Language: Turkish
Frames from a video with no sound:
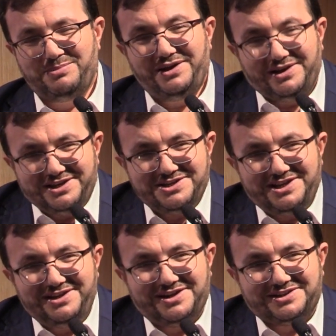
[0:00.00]
Ben
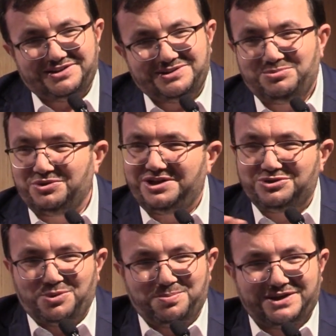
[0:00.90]
ateşten yaratıldım,
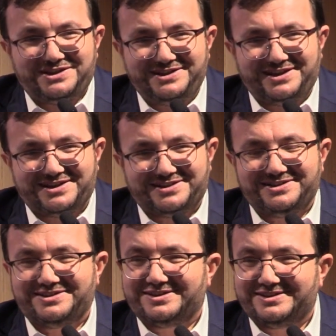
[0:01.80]
onlar topraktan
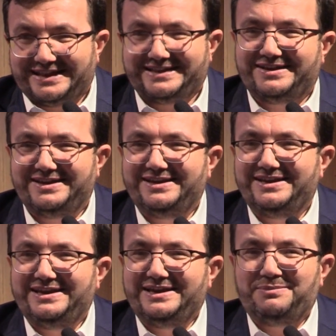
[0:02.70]
yaratıldı dedi.
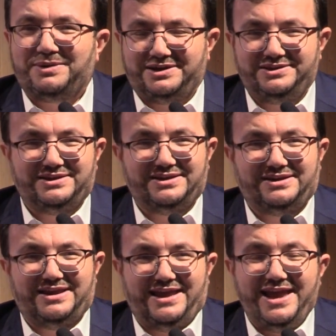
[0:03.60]
Bakın
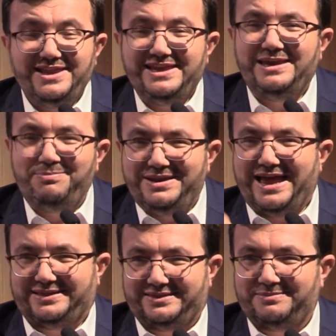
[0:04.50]
en iyi
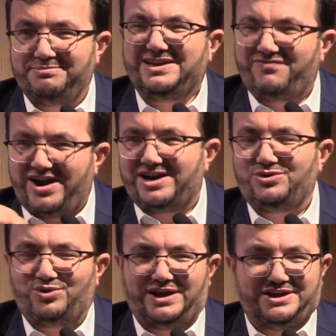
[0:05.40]
bilen bir
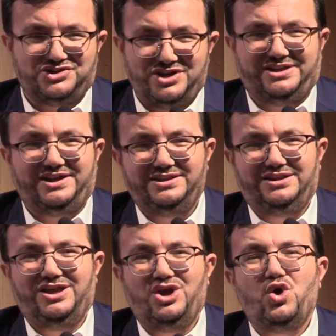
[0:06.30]
varlık olan şeytan
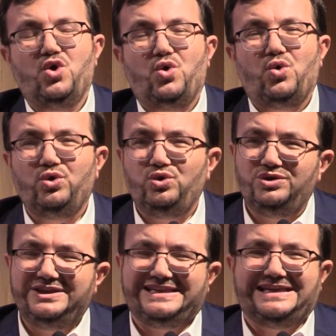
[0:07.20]
o
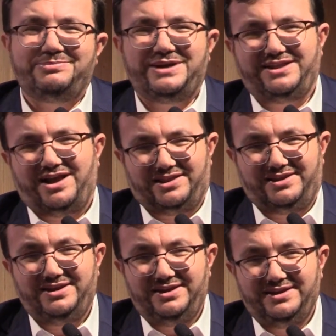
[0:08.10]
gün kibre
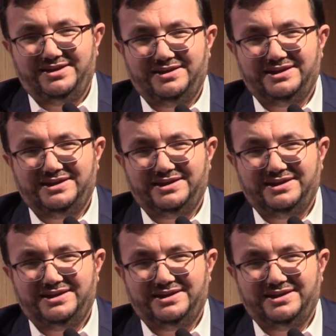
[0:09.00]
daldı.